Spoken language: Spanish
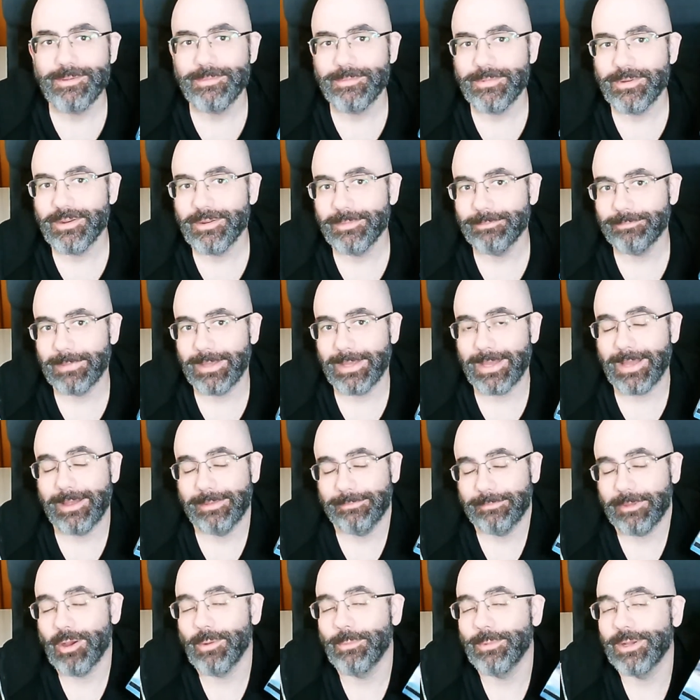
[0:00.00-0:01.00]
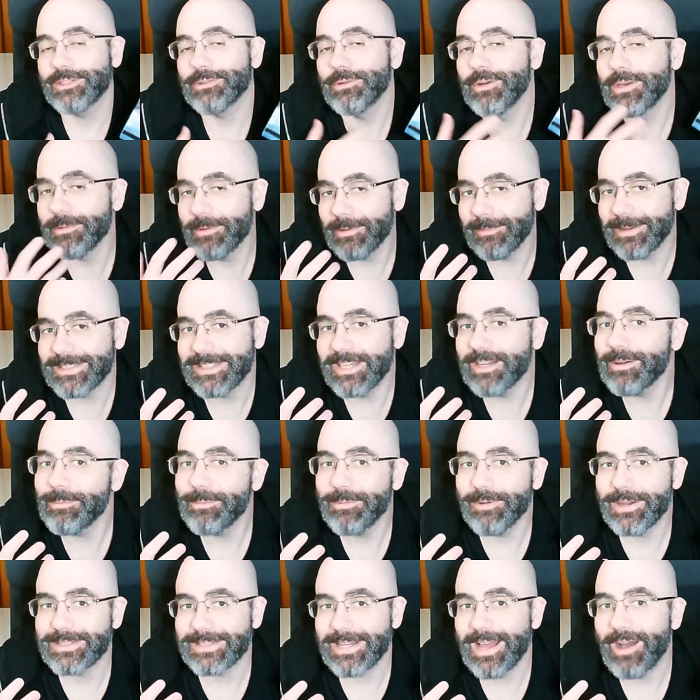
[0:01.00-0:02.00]
eh, como es un libro básico,
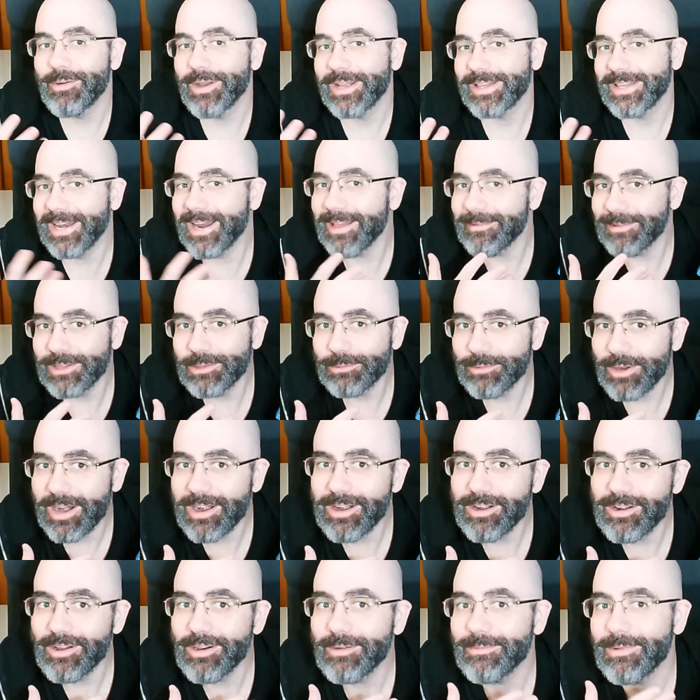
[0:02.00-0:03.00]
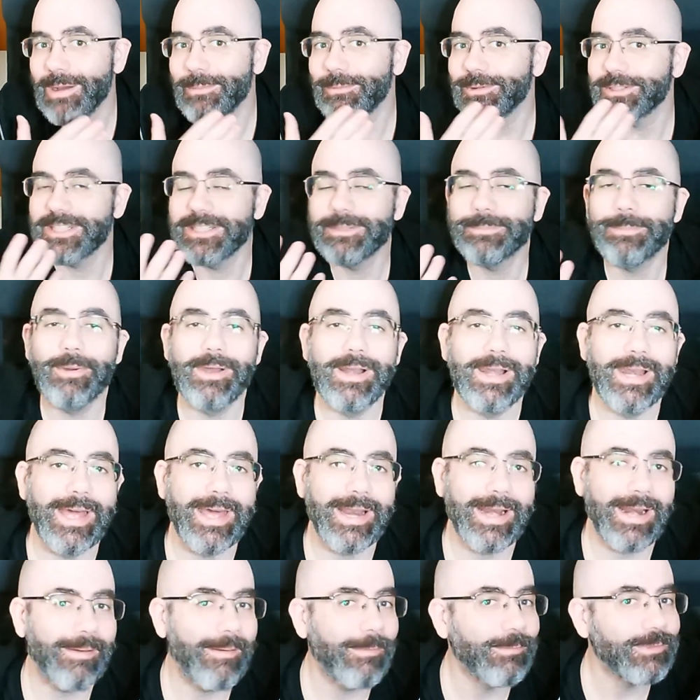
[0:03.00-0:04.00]
pues aunque tiene la aventura, no vamos a
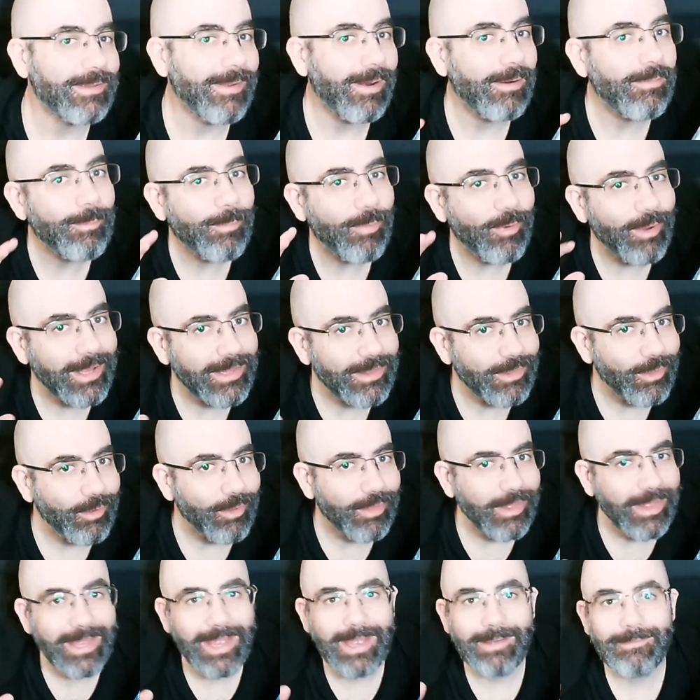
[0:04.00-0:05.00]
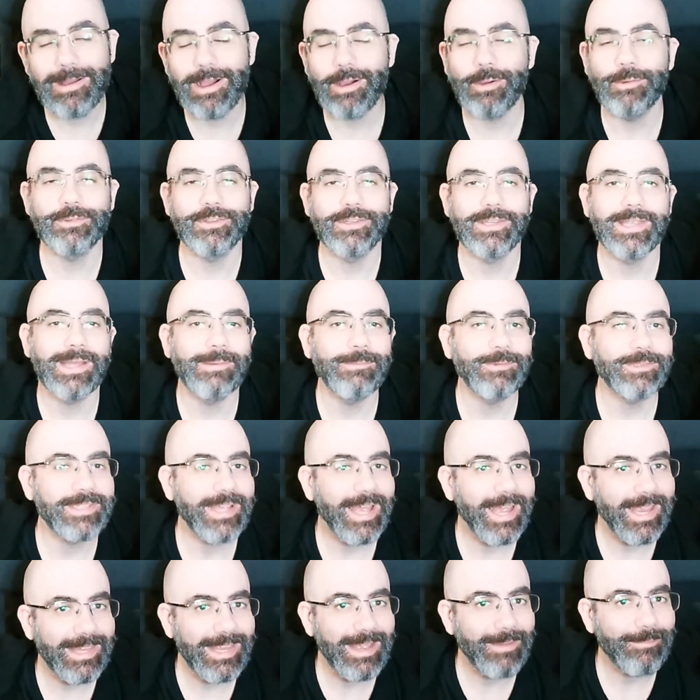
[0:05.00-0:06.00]
spoilearla. Vamos a hablar un poquito de qué va cuando lleguemos
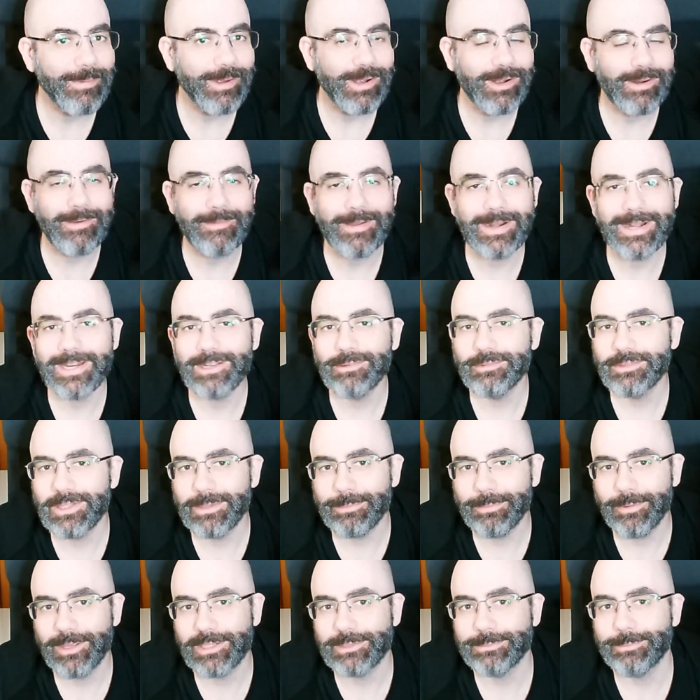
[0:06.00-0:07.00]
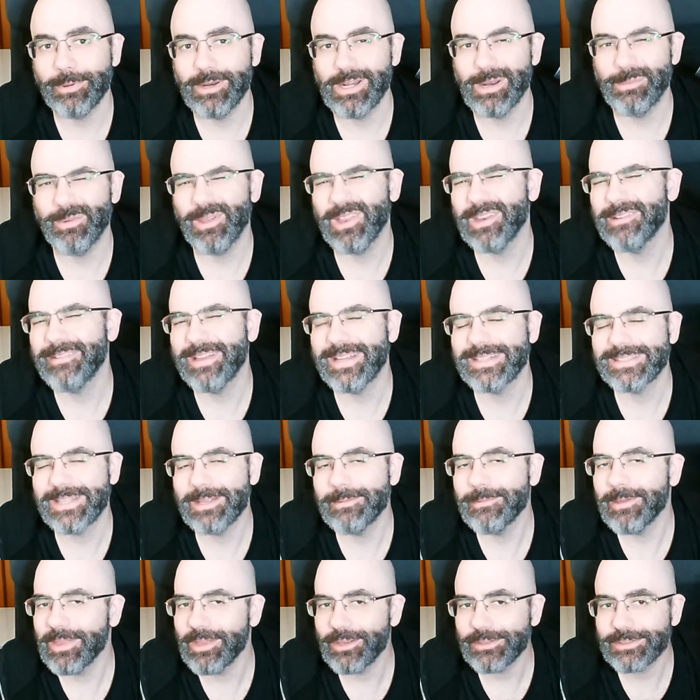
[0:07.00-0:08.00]
a ella, pero no va a haber ningún tipo de spoiler. Podéis ver este
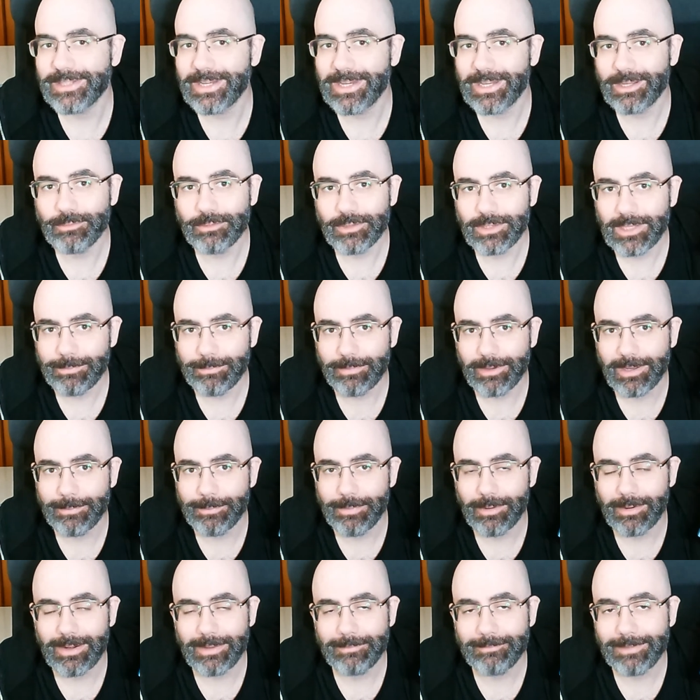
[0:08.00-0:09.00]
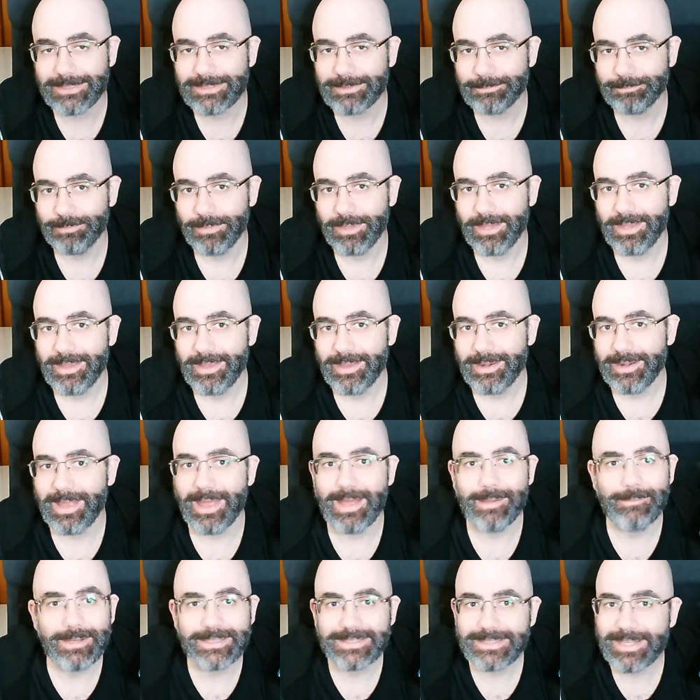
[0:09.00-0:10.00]
vídeo sin ningún tipo de problemas,
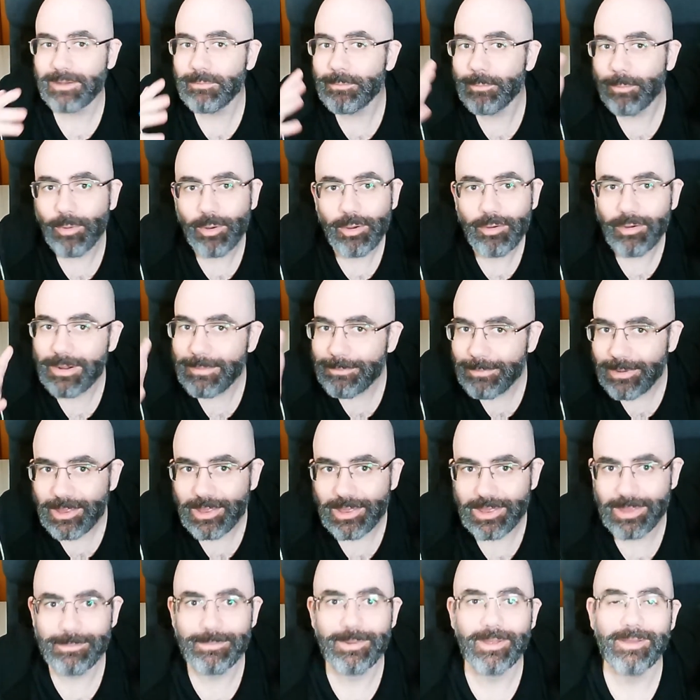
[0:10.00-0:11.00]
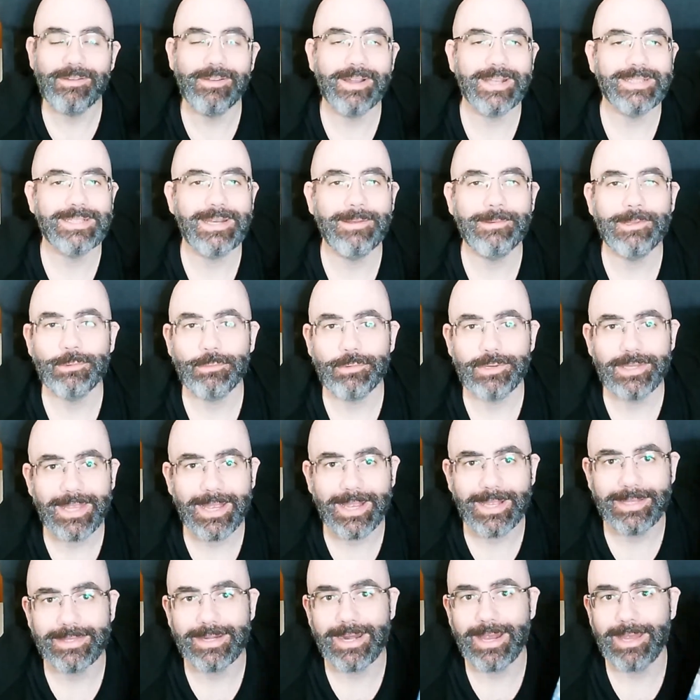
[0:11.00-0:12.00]
nada más que un poco el principio de lo que es la aventurilla
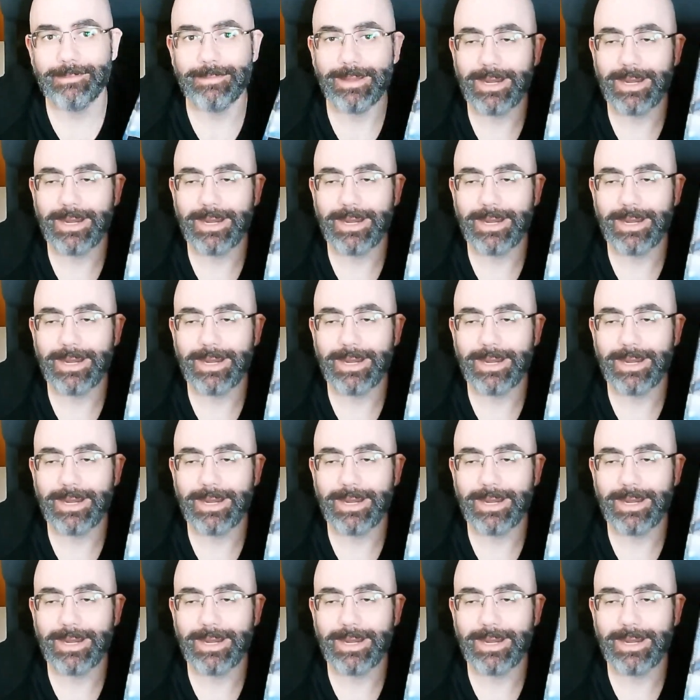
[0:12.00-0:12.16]
que trae,